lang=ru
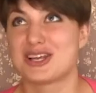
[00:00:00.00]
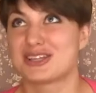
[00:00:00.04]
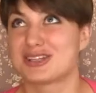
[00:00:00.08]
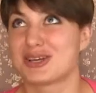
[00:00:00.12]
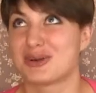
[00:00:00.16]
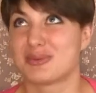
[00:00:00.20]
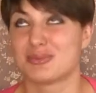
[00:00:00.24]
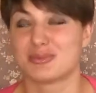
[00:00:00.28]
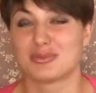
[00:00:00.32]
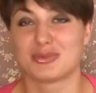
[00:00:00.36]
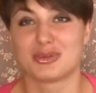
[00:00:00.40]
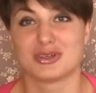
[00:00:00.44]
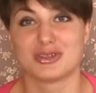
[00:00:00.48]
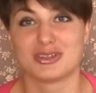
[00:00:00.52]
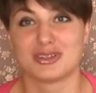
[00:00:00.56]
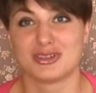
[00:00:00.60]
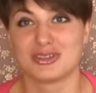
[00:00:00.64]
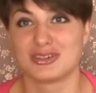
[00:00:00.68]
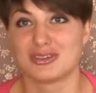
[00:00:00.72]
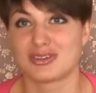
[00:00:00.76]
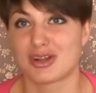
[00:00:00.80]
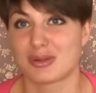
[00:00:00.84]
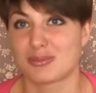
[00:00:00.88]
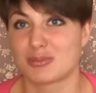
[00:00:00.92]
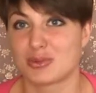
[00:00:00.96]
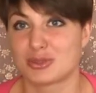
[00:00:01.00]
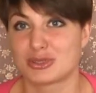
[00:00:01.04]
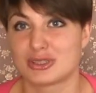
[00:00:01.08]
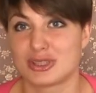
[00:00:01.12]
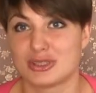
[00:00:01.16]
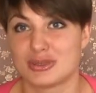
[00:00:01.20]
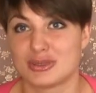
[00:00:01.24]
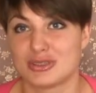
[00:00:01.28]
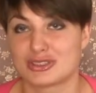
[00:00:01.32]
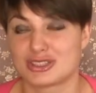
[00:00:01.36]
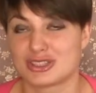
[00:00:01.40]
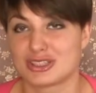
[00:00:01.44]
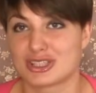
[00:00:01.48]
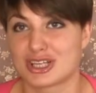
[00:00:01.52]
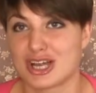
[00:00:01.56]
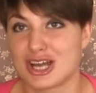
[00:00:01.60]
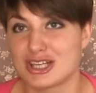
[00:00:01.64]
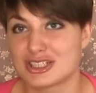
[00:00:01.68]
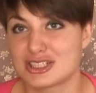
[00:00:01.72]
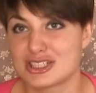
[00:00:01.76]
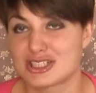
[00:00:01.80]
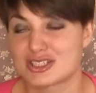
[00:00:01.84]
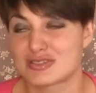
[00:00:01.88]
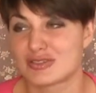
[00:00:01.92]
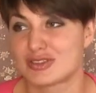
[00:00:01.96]
этом э, работали очень
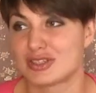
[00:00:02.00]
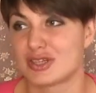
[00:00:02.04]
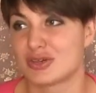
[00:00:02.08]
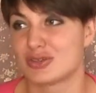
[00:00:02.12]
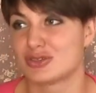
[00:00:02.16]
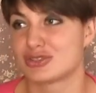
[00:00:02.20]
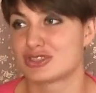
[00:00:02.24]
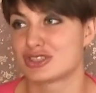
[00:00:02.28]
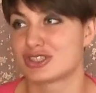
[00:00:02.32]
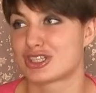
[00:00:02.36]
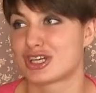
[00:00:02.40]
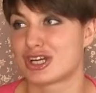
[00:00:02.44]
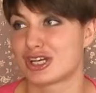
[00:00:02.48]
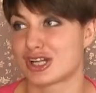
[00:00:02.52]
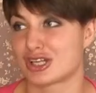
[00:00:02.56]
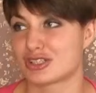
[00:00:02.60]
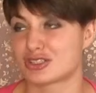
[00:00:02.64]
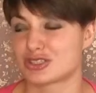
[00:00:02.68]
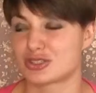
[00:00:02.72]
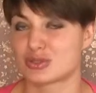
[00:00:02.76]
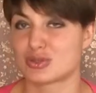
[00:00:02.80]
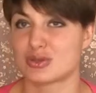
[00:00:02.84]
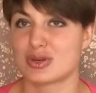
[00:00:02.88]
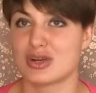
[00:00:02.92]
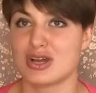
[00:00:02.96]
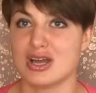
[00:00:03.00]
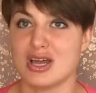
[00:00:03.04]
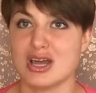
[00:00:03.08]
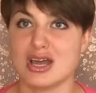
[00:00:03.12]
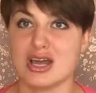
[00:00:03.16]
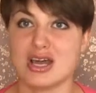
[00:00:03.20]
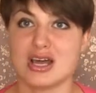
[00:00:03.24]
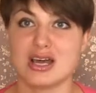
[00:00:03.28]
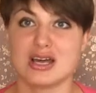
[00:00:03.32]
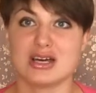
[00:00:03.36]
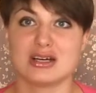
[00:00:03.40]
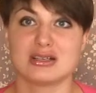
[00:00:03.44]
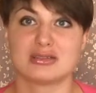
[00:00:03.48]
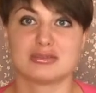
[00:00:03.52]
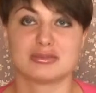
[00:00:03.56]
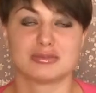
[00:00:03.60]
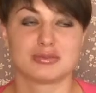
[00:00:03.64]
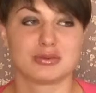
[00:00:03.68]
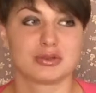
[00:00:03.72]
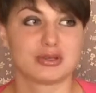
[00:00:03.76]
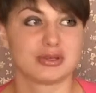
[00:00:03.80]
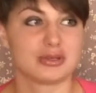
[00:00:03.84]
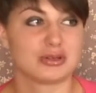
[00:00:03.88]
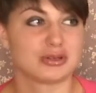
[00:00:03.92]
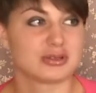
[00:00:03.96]
качественно, очень хорошо.
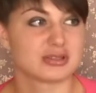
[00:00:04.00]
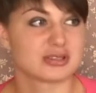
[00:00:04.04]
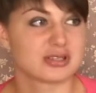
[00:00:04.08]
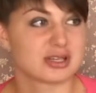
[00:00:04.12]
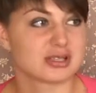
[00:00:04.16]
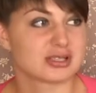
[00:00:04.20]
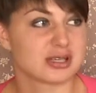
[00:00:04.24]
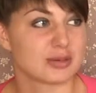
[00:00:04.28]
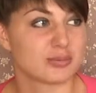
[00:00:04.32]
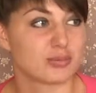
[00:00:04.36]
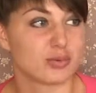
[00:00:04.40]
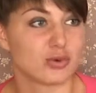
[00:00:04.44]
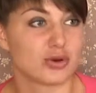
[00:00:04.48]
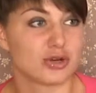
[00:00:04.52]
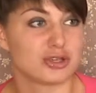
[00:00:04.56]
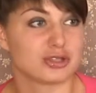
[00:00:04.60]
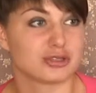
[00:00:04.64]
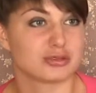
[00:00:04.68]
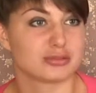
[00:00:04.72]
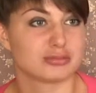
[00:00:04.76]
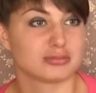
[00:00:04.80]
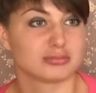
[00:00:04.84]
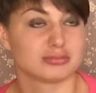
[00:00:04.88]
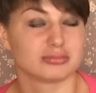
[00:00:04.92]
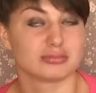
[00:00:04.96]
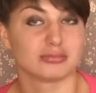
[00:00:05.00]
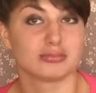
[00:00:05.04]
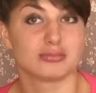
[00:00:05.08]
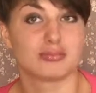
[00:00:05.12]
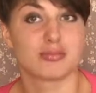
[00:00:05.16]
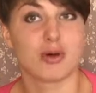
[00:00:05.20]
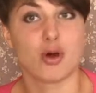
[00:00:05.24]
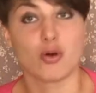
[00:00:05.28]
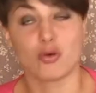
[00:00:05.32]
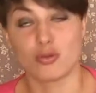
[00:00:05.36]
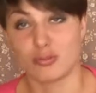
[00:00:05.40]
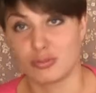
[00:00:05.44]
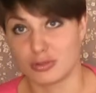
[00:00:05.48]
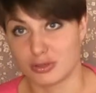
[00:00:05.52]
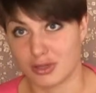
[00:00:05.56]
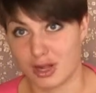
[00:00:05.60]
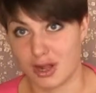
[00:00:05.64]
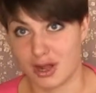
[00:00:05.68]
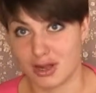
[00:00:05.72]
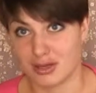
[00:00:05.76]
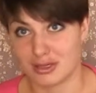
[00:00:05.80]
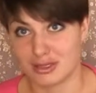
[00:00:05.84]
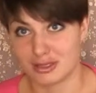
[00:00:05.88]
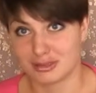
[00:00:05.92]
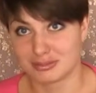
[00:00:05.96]
В, за собой
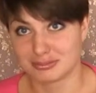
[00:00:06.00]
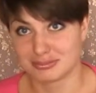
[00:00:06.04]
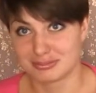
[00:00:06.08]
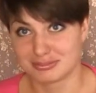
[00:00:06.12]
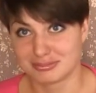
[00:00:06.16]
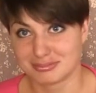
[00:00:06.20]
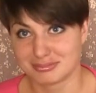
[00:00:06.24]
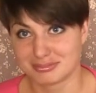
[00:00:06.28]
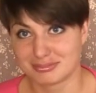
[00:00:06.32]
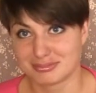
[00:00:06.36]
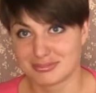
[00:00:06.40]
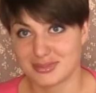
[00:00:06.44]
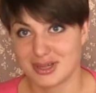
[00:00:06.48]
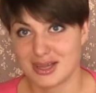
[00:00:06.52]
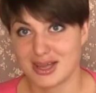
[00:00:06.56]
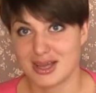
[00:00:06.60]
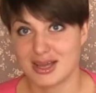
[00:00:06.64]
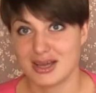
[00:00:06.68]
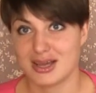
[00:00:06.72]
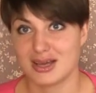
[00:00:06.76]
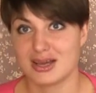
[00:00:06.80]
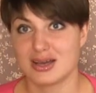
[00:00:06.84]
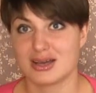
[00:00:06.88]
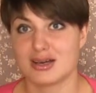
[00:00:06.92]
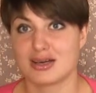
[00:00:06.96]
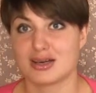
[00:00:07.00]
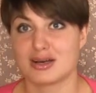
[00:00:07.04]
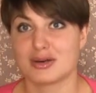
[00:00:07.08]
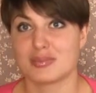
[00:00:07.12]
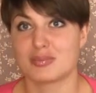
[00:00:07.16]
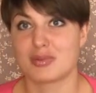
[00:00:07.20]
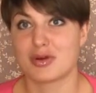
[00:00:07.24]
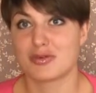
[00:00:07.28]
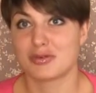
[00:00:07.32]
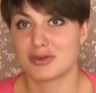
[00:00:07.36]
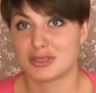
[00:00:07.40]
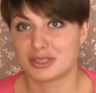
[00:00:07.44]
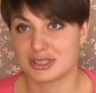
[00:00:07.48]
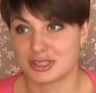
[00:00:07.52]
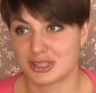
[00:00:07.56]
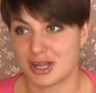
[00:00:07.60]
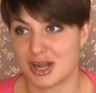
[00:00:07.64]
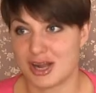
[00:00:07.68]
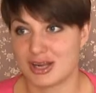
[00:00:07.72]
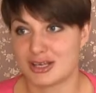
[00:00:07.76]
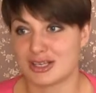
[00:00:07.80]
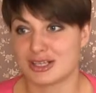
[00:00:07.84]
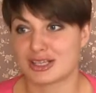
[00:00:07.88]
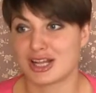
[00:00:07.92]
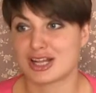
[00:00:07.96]
поубирали, э,
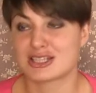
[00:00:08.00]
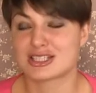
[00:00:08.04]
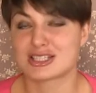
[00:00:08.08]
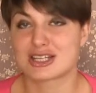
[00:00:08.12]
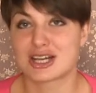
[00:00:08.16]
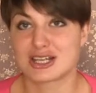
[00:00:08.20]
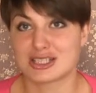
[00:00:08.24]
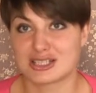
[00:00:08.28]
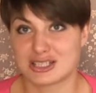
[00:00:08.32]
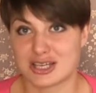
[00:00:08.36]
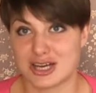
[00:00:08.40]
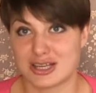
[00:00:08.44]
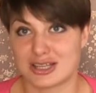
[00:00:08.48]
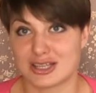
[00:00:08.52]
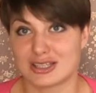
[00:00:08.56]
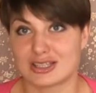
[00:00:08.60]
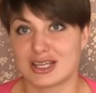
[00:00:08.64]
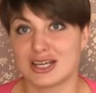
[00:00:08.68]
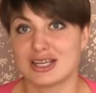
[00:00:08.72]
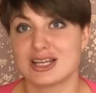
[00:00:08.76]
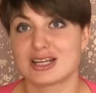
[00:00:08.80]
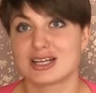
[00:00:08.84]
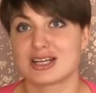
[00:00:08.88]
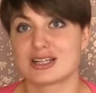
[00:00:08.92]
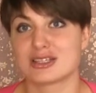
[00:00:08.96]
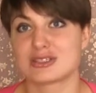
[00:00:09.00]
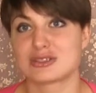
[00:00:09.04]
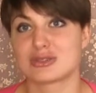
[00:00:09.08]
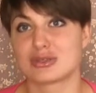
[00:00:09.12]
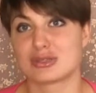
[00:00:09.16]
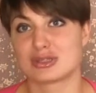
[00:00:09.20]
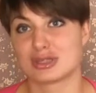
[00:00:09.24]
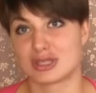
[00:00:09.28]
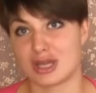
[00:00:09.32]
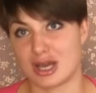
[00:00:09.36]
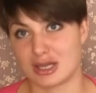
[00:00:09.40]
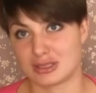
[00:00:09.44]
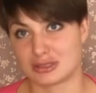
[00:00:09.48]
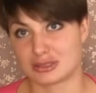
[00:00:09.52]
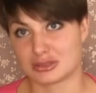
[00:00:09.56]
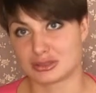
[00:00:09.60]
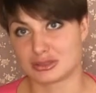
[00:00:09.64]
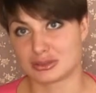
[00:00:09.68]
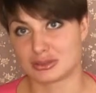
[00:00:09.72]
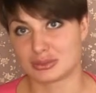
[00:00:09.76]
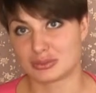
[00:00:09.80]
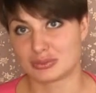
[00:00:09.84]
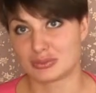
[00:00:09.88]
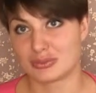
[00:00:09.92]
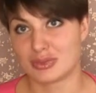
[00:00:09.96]
повытирали, рассказали, дали
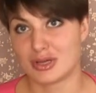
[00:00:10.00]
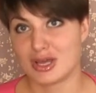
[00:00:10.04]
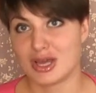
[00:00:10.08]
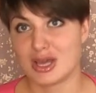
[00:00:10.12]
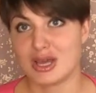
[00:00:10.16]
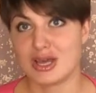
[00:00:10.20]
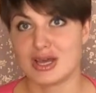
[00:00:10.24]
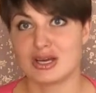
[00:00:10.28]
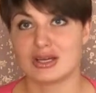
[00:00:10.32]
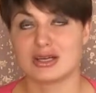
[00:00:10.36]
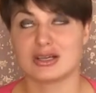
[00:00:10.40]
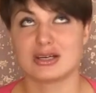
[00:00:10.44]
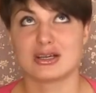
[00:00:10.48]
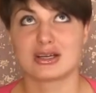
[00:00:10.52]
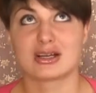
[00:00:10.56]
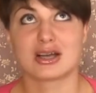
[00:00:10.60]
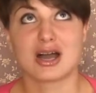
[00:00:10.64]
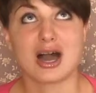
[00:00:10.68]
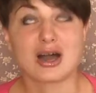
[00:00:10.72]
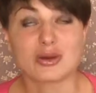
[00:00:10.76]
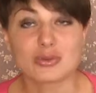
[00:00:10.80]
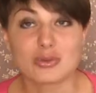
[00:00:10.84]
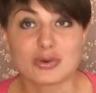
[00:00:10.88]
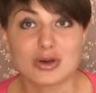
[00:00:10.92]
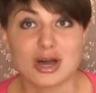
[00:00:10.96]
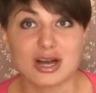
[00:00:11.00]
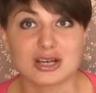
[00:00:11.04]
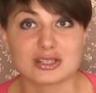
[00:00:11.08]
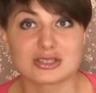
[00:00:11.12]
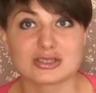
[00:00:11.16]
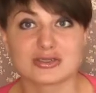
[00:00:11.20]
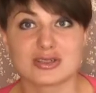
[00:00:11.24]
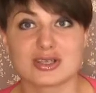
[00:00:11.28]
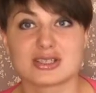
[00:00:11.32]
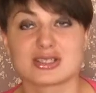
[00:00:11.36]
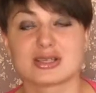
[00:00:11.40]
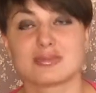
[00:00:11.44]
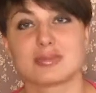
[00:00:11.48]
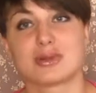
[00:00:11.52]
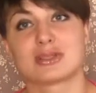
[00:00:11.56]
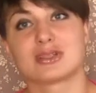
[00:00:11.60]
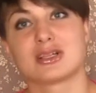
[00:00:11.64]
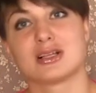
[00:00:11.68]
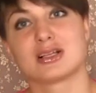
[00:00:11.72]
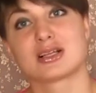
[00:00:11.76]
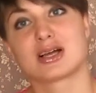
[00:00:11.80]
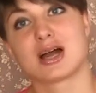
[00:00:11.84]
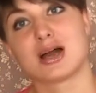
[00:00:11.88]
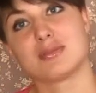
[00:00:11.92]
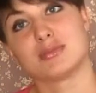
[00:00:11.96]
консультацию, э, как ухаживать за
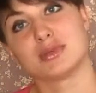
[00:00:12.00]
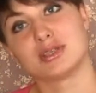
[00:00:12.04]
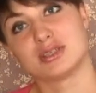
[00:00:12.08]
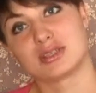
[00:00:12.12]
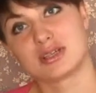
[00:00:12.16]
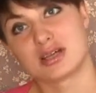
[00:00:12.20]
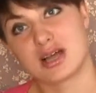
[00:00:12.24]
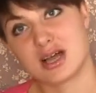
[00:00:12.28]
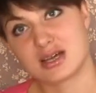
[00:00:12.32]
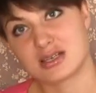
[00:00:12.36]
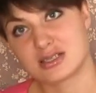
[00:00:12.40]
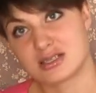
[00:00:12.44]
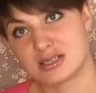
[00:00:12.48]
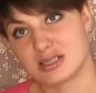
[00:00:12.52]
потолками, как